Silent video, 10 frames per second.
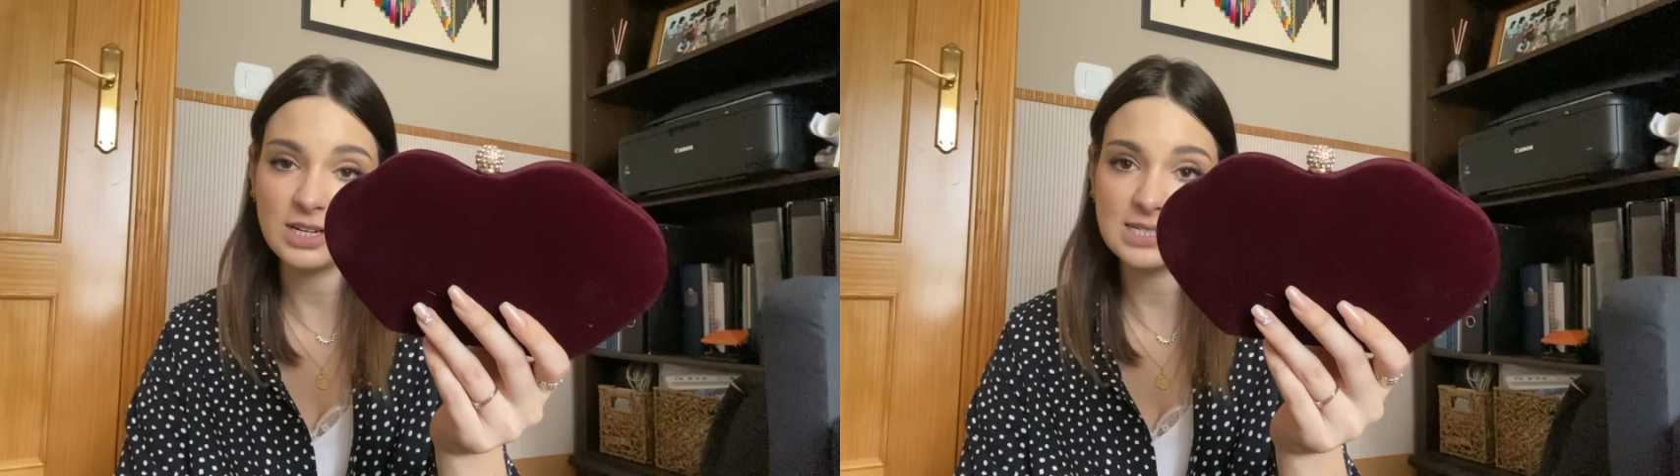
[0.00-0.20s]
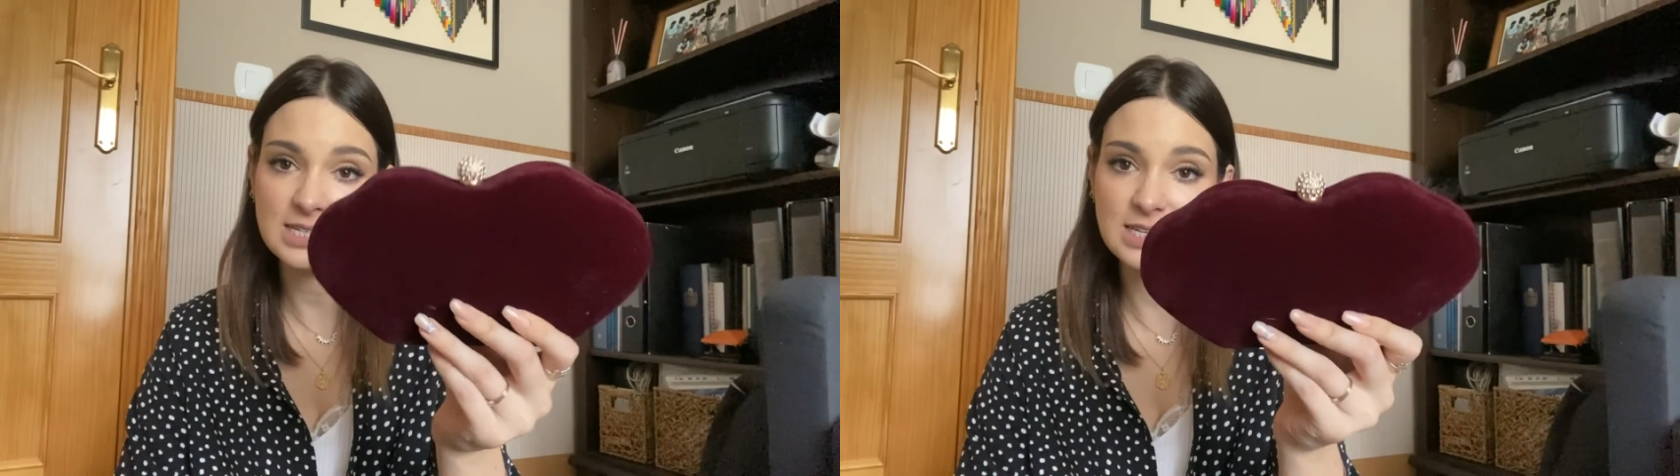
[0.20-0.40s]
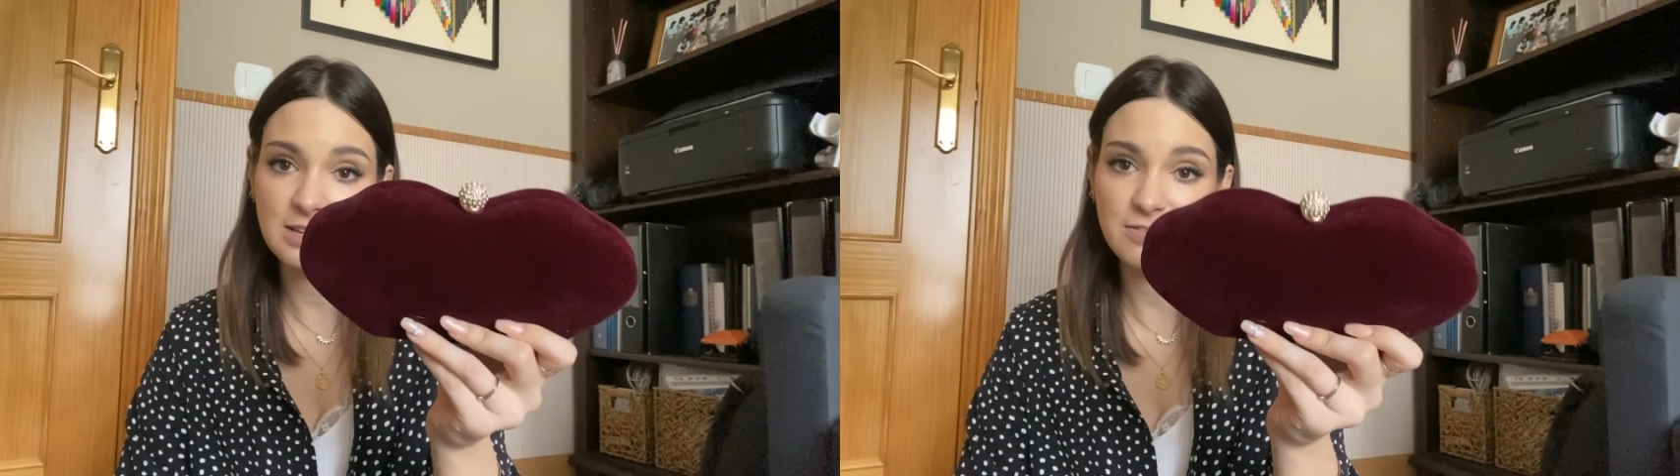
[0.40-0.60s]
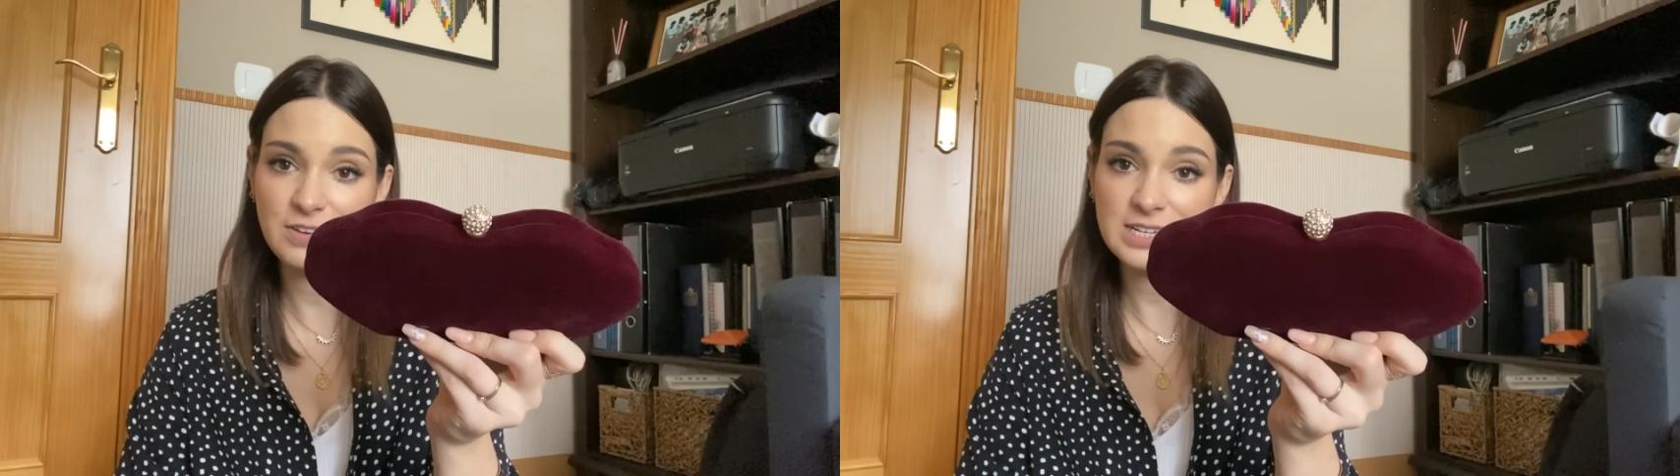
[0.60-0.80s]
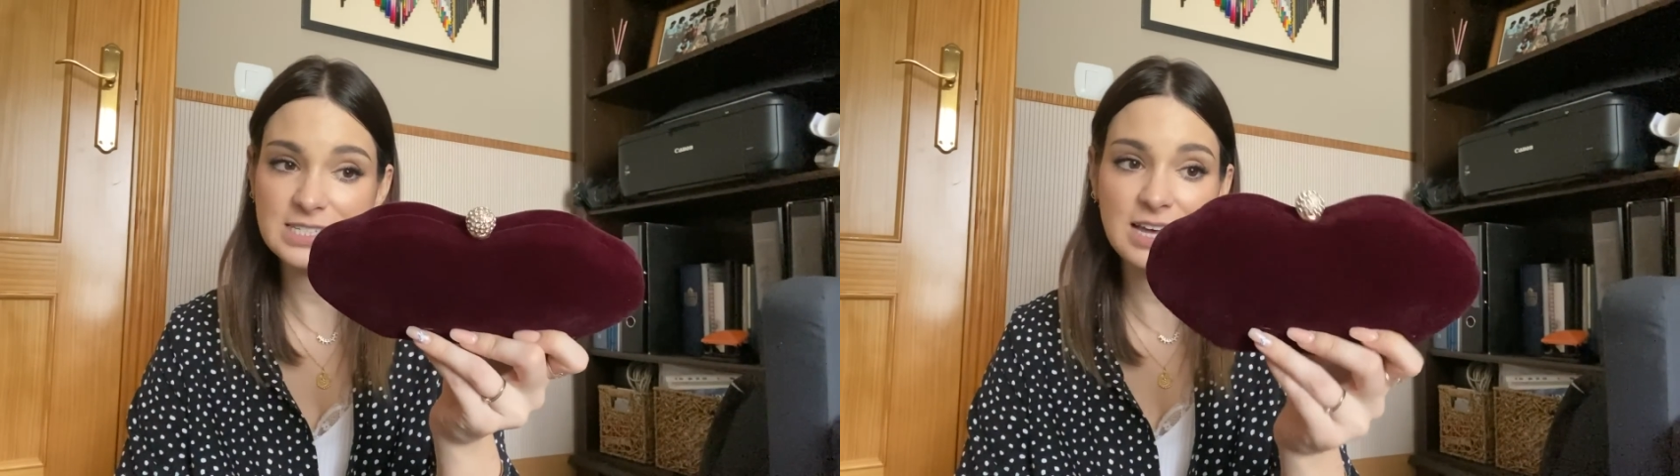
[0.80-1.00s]
así de
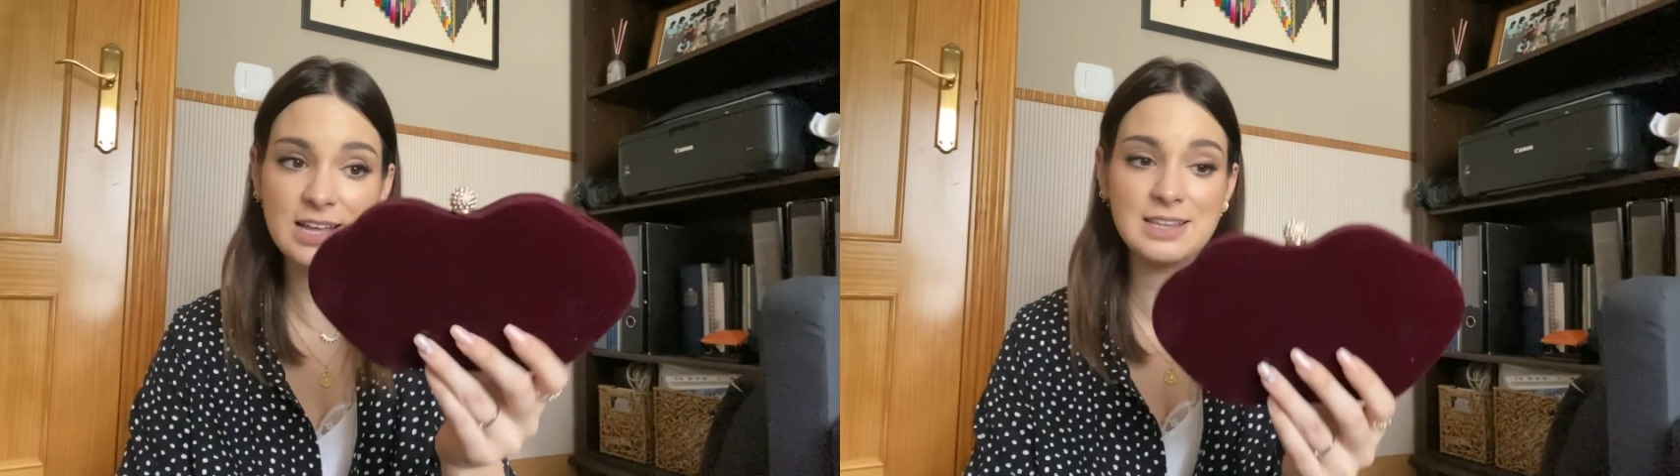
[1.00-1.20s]
fiesta,